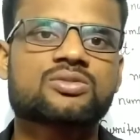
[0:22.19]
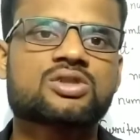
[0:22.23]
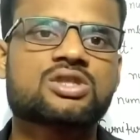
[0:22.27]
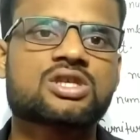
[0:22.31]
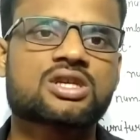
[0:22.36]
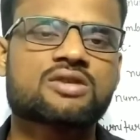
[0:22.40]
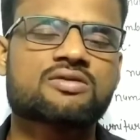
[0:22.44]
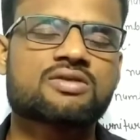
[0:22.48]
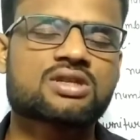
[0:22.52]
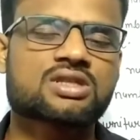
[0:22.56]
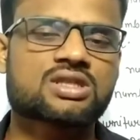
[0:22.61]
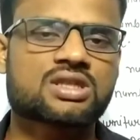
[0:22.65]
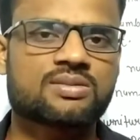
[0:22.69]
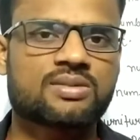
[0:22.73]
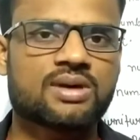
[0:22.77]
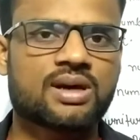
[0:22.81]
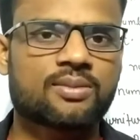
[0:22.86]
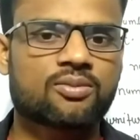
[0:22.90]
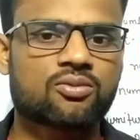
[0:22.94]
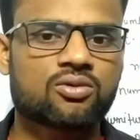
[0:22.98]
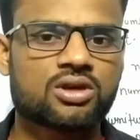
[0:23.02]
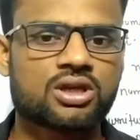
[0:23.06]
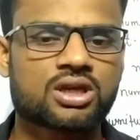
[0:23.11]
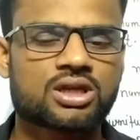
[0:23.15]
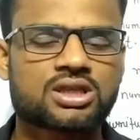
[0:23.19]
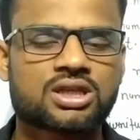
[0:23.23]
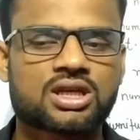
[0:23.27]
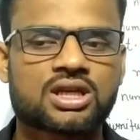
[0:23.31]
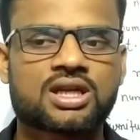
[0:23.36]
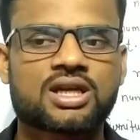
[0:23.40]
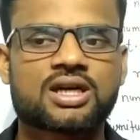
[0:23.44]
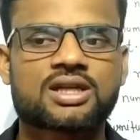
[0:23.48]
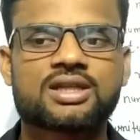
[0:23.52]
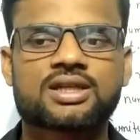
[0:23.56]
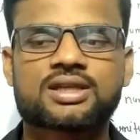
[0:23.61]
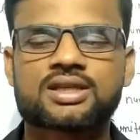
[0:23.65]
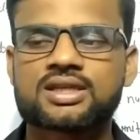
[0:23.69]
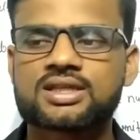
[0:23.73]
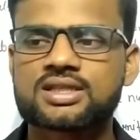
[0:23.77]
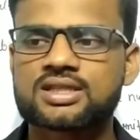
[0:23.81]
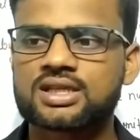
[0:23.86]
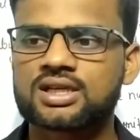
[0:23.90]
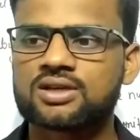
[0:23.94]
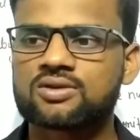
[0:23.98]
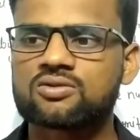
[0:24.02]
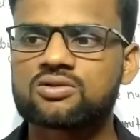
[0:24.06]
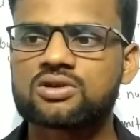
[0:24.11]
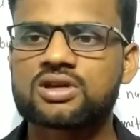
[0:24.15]
सीक्वेंस में आपको लेकर चल रहा था कि
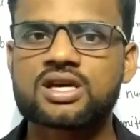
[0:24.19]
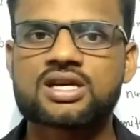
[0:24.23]
इसका रूल